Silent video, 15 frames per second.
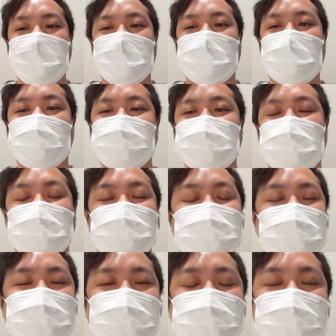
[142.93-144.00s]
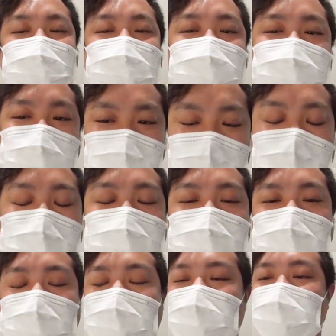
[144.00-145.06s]
こちらが11月の24日
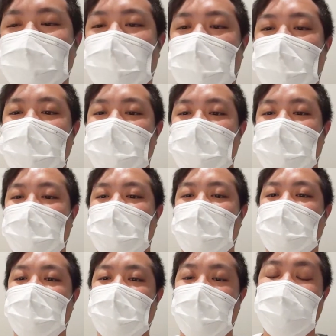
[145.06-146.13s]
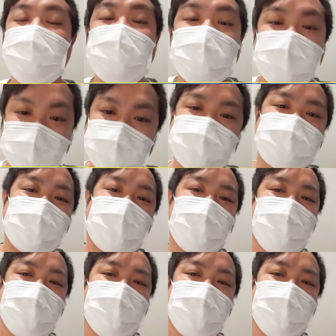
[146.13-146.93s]
ということで、えー、アメリカですよ。